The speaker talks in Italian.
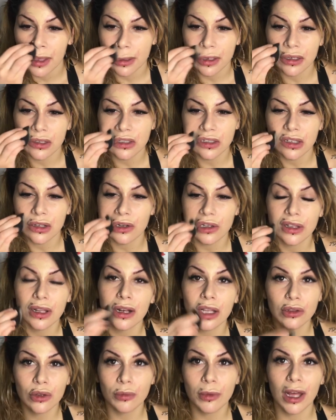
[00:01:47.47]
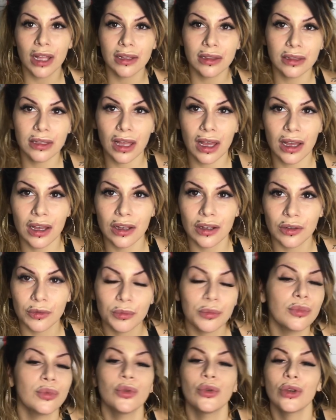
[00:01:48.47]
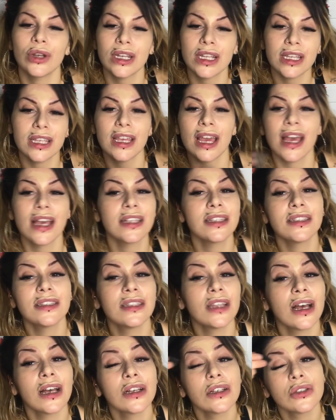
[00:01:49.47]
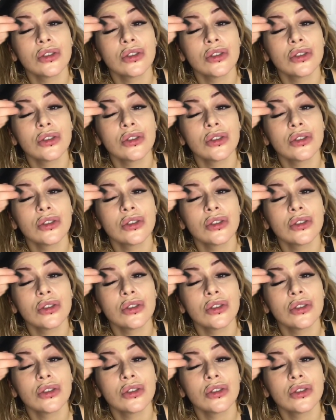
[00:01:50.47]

Inizierò dalla domanda più richiesta